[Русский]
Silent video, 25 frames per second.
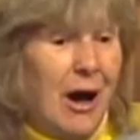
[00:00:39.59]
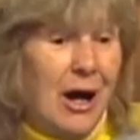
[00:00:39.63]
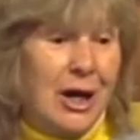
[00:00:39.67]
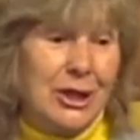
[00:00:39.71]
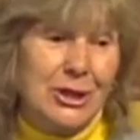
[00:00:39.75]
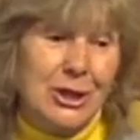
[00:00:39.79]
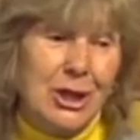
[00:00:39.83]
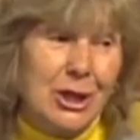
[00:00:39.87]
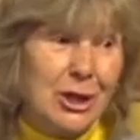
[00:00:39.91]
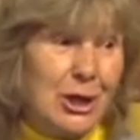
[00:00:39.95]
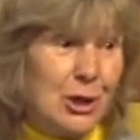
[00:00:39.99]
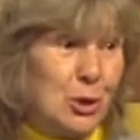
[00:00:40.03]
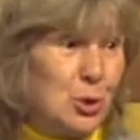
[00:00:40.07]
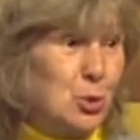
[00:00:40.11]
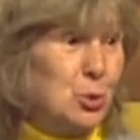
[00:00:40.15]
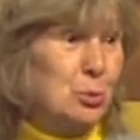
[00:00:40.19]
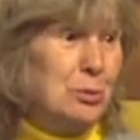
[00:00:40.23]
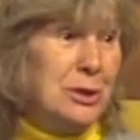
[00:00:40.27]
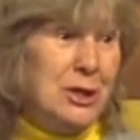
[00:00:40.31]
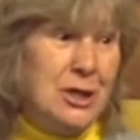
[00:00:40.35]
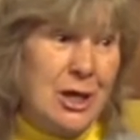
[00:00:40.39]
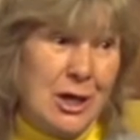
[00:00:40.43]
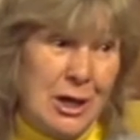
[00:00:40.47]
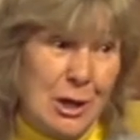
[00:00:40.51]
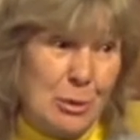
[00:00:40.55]
А так как у
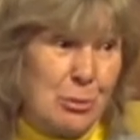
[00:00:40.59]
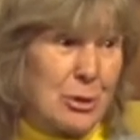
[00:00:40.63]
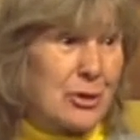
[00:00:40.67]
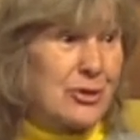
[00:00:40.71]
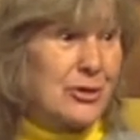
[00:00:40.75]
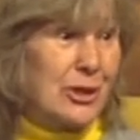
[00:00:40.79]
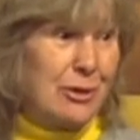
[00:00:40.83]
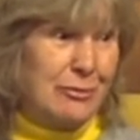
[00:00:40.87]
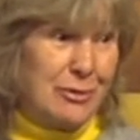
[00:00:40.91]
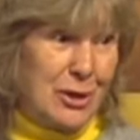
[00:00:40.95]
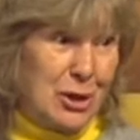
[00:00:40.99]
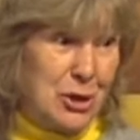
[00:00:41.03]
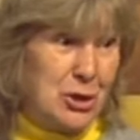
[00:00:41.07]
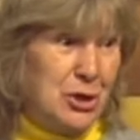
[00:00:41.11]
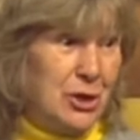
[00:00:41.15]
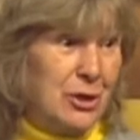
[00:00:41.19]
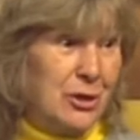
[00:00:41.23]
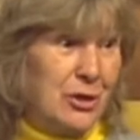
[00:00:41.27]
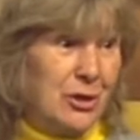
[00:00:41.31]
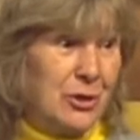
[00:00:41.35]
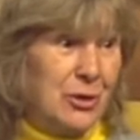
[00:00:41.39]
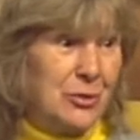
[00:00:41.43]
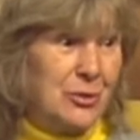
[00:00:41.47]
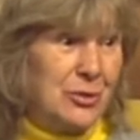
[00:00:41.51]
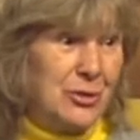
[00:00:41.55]
меня
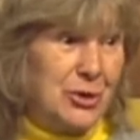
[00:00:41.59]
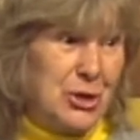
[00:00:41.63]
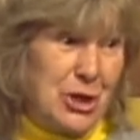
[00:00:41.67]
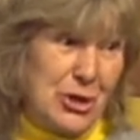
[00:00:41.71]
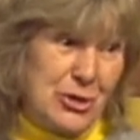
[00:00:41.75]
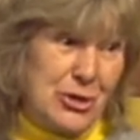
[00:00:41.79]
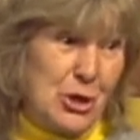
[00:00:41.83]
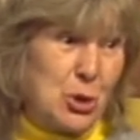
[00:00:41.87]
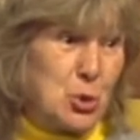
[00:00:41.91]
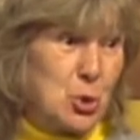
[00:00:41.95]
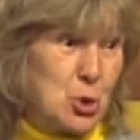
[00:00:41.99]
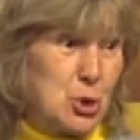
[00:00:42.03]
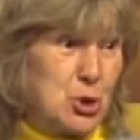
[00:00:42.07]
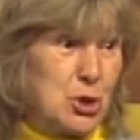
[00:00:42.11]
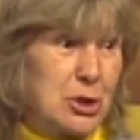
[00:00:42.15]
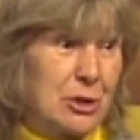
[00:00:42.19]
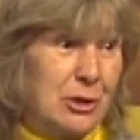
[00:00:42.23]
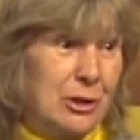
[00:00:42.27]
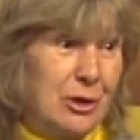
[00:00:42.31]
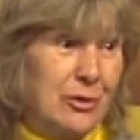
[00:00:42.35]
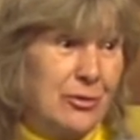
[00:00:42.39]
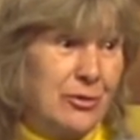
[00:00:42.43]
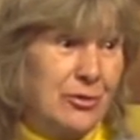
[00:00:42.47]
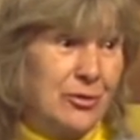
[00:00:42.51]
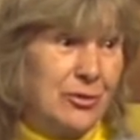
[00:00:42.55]
образование, я
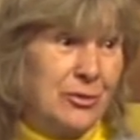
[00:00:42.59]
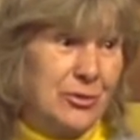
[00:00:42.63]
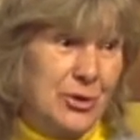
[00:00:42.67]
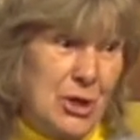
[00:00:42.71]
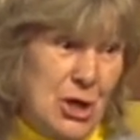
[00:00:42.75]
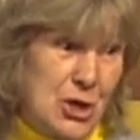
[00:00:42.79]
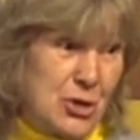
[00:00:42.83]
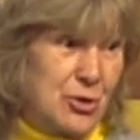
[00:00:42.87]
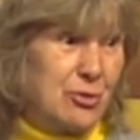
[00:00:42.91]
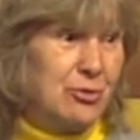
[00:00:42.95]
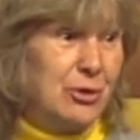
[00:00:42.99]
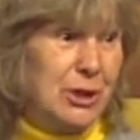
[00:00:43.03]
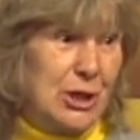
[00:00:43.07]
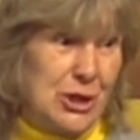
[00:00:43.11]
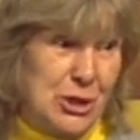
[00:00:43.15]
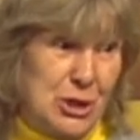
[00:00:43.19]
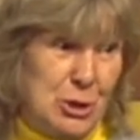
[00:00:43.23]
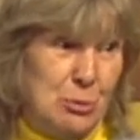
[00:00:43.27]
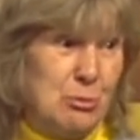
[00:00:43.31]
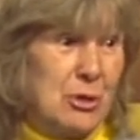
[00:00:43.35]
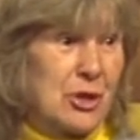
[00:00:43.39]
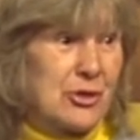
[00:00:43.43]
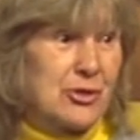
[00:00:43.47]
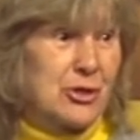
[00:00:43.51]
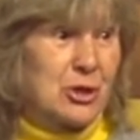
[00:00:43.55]
закончила наш
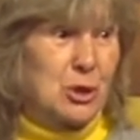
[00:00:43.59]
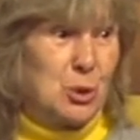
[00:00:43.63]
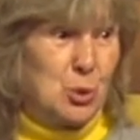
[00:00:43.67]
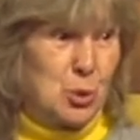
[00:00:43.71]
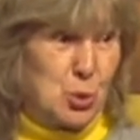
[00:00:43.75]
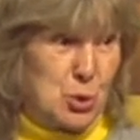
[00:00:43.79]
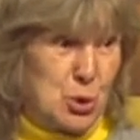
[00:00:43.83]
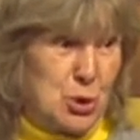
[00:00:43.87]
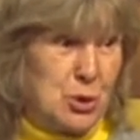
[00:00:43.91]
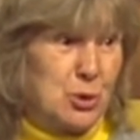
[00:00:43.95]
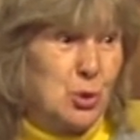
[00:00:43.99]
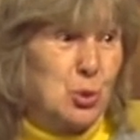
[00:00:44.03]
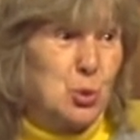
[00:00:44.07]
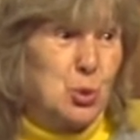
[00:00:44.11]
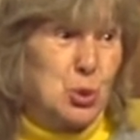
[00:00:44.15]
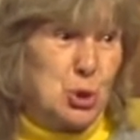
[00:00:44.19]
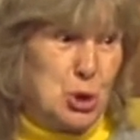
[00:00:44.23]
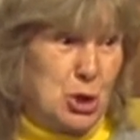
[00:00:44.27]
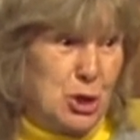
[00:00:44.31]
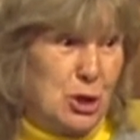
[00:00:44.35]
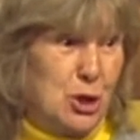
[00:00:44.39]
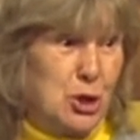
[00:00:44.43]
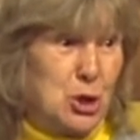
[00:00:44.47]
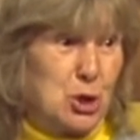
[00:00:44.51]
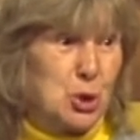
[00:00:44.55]
Владимирский учи,
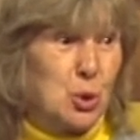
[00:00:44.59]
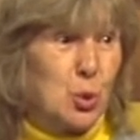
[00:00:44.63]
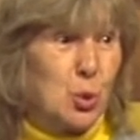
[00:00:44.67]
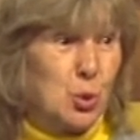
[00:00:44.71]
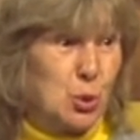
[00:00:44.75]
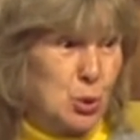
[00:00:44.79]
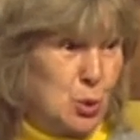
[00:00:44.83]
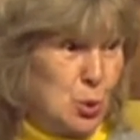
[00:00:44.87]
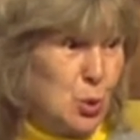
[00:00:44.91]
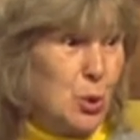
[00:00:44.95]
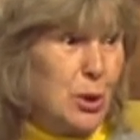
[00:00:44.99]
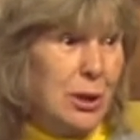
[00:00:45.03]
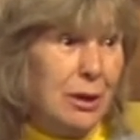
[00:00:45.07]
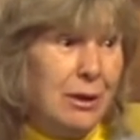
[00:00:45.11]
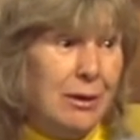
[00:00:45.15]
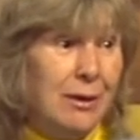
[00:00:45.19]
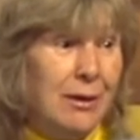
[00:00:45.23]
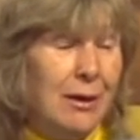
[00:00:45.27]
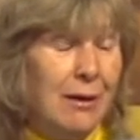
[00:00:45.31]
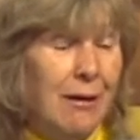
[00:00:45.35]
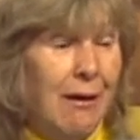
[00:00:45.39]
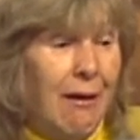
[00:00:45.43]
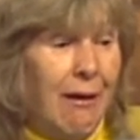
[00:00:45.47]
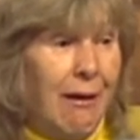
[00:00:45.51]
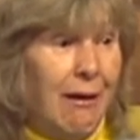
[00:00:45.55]
училище культуры,
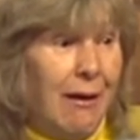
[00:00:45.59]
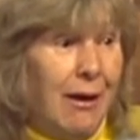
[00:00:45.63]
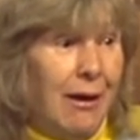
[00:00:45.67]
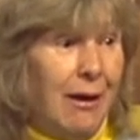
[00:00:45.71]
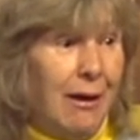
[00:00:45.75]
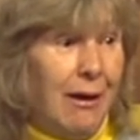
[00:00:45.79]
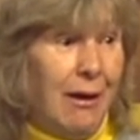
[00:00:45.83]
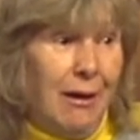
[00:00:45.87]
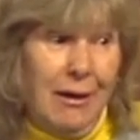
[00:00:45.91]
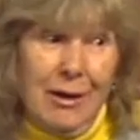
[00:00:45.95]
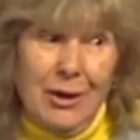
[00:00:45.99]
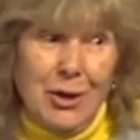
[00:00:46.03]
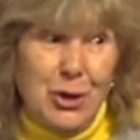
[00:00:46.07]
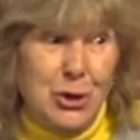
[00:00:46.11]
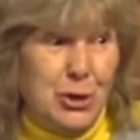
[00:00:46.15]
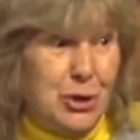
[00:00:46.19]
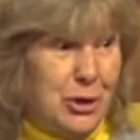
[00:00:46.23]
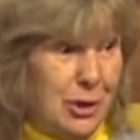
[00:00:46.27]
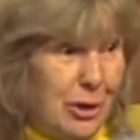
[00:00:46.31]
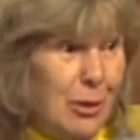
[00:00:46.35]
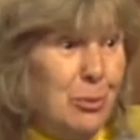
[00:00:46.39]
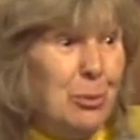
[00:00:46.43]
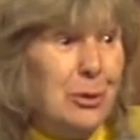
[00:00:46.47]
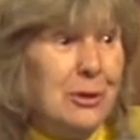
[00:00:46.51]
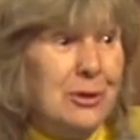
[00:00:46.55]

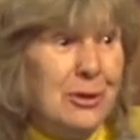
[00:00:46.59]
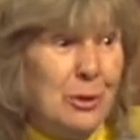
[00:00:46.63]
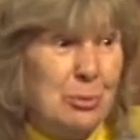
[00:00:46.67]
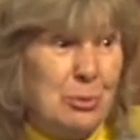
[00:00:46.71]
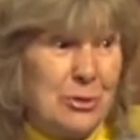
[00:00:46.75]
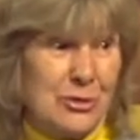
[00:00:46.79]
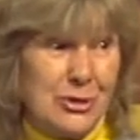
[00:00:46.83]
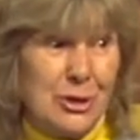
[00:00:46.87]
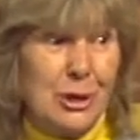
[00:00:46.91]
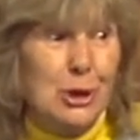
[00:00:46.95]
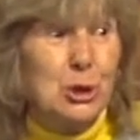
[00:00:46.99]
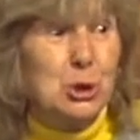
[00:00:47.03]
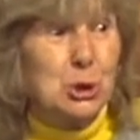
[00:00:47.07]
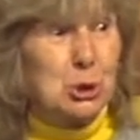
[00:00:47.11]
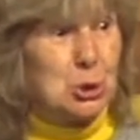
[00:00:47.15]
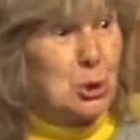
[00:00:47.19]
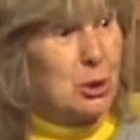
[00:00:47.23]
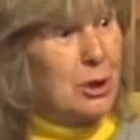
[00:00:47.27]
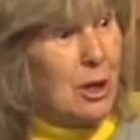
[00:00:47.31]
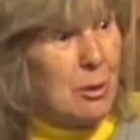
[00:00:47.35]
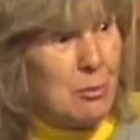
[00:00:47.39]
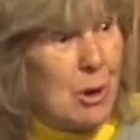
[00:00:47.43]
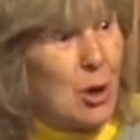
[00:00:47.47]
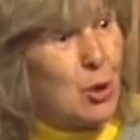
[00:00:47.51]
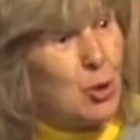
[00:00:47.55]
я написала, что
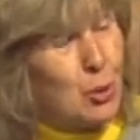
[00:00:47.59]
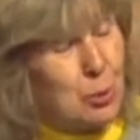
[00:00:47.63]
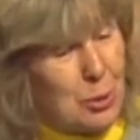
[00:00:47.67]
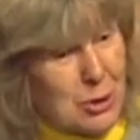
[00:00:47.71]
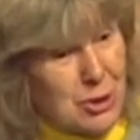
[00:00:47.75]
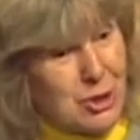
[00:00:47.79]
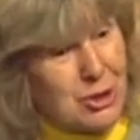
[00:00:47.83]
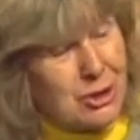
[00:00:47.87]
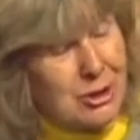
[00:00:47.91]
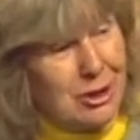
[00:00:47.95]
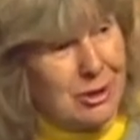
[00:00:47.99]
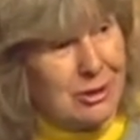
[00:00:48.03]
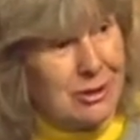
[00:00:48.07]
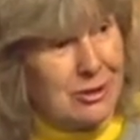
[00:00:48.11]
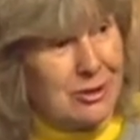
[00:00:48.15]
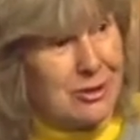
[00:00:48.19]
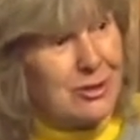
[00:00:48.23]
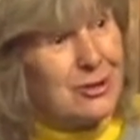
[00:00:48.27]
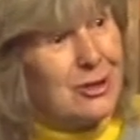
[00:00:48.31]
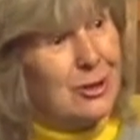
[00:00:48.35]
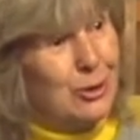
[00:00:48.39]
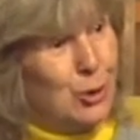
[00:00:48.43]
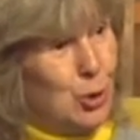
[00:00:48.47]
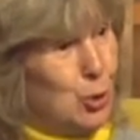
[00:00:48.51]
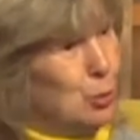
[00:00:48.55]
я могу прочитать
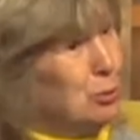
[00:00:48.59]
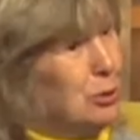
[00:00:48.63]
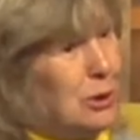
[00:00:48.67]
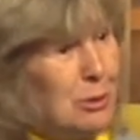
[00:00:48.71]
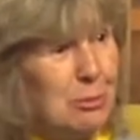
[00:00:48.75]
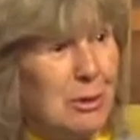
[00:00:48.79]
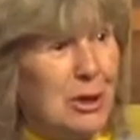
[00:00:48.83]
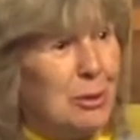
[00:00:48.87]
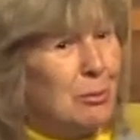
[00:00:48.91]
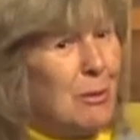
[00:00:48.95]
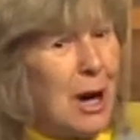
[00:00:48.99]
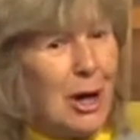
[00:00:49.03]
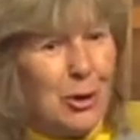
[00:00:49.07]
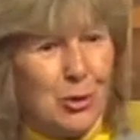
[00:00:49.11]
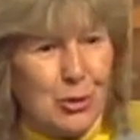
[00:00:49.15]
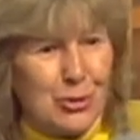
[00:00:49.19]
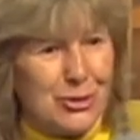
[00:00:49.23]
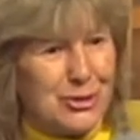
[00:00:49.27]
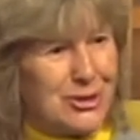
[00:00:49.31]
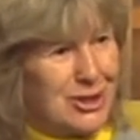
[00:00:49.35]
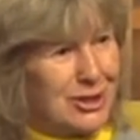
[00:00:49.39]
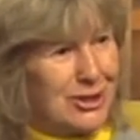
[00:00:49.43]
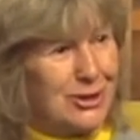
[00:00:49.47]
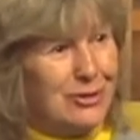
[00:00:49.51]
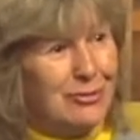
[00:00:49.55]
любимое мое
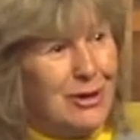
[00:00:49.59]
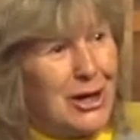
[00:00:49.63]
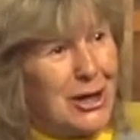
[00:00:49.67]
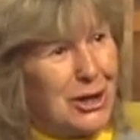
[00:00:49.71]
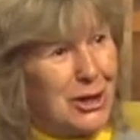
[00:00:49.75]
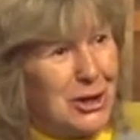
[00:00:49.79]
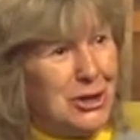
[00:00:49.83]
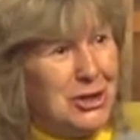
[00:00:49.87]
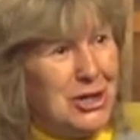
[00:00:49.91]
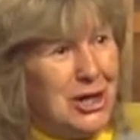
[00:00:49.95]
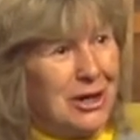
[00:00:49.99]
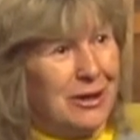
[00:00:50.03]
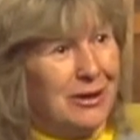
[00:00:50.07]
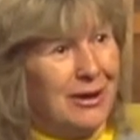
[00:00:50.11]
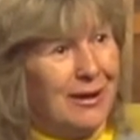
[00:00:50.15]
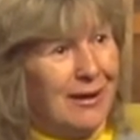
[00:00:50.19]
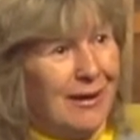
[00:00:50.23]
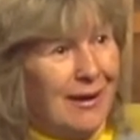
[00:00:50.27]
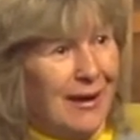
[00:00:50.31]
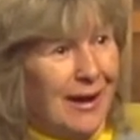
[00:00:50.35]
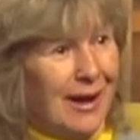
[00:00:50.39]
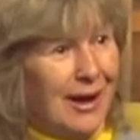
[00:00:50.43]
стихотворение